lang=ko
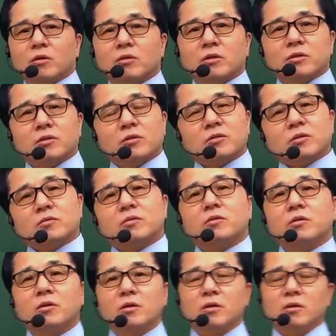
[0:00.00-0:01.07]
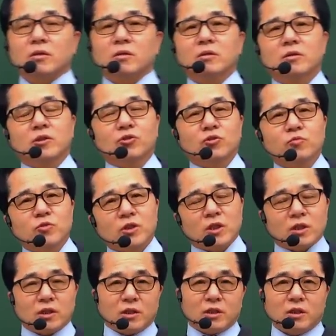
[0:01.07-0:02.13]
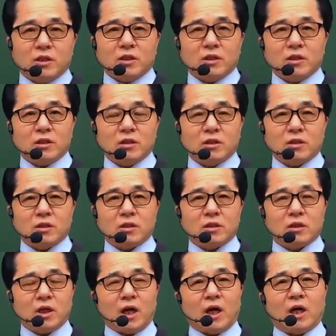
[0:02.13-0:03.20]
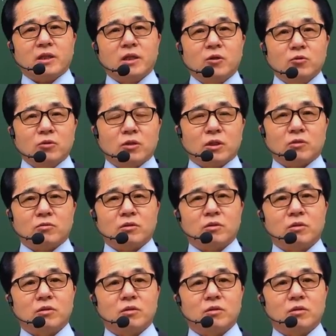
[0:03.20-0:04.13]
그래서 이제 기출문제가 안 나올 거라고요.